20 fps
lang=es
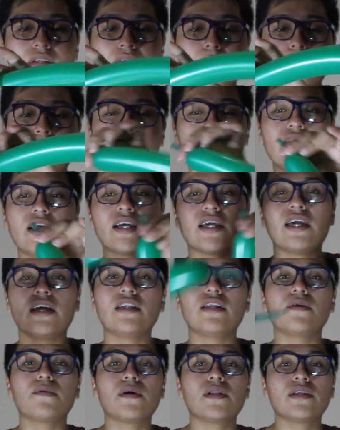de manera que
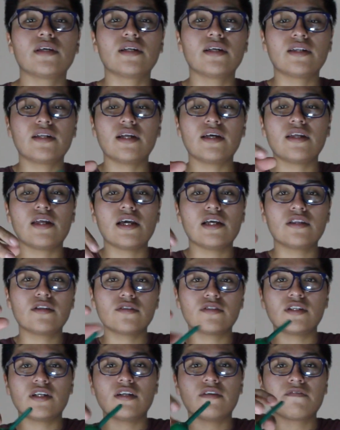este igual tiene tres
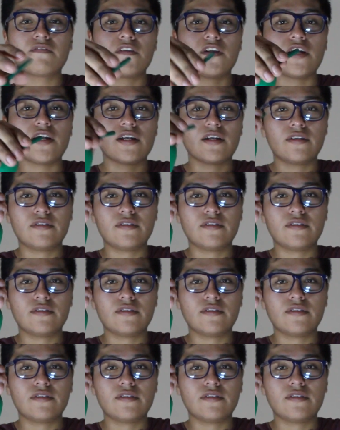deditos sin inflar.